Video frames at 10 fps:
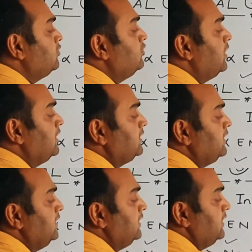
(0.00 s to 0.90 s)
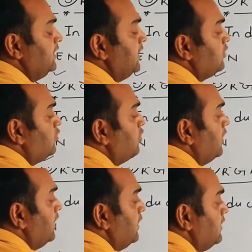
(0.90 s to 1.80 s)
को हल्की
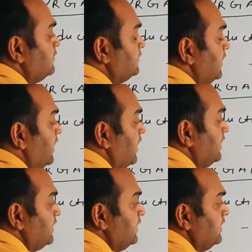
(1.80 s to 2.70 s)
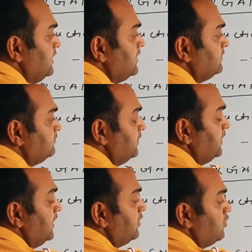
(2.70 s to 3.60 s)
एल्कोहल हल्की
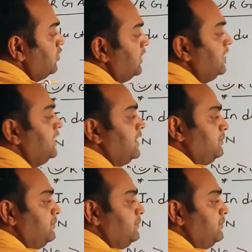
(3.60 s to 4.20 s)
फिर एल्कोहल है यहाँ